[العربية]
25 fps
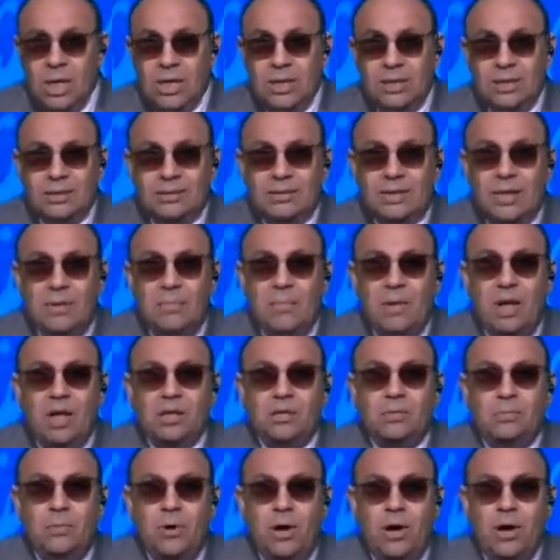نظام
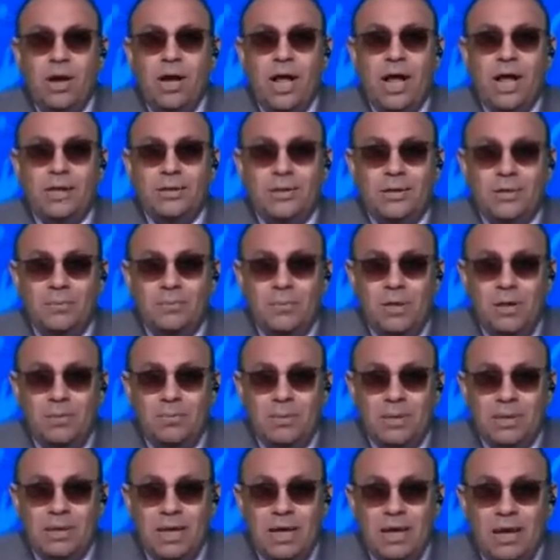غضبانة عند
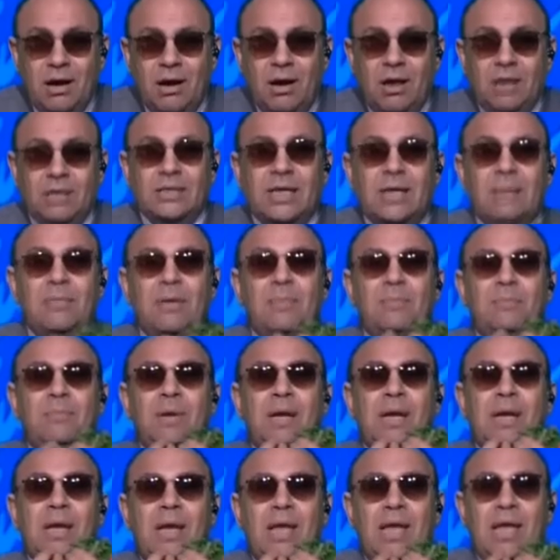ماما ده قسما
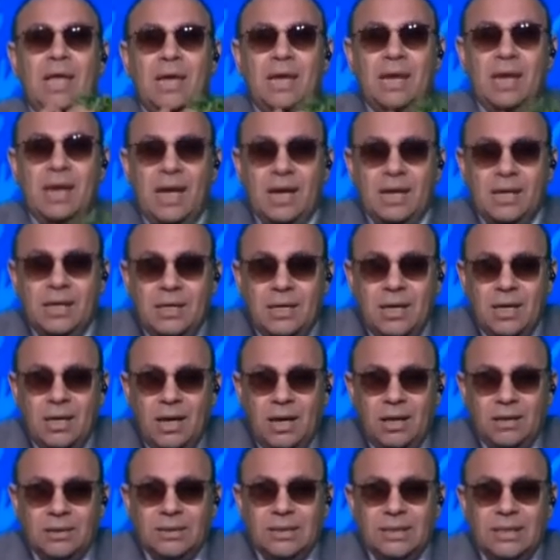بالله العلي
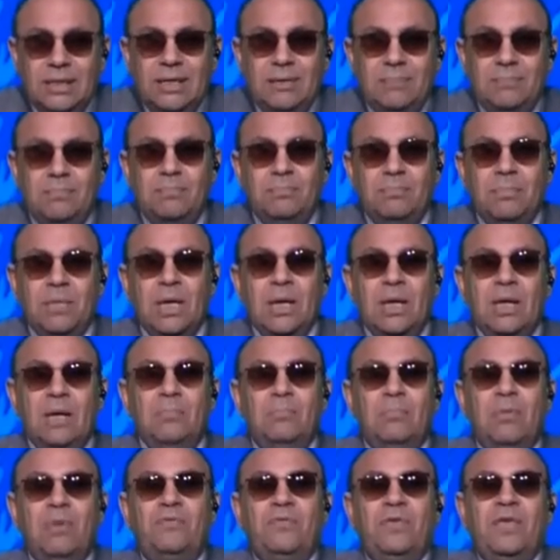العظيم
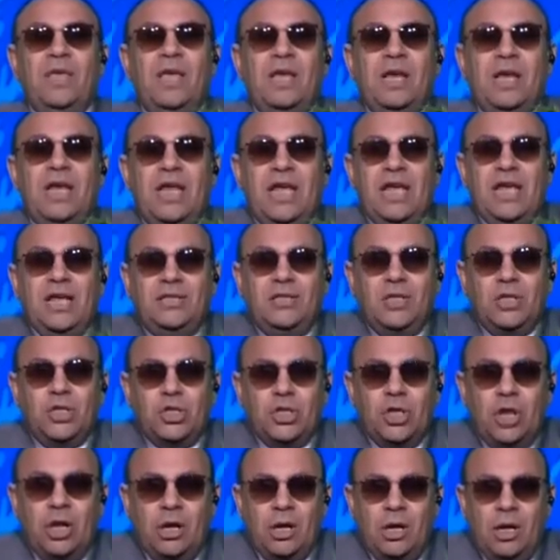ما فيه ريحة
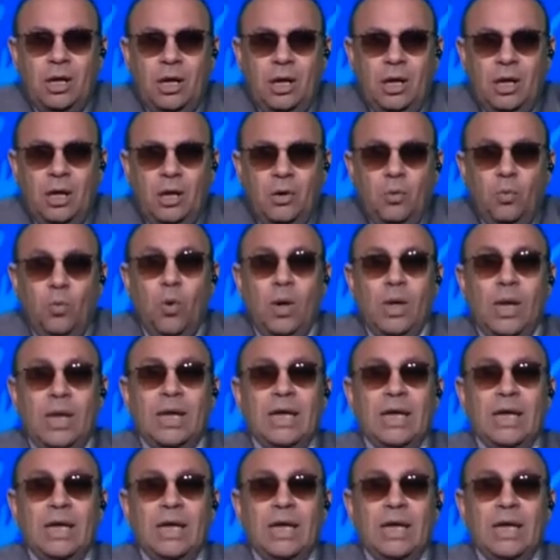الشرع ولا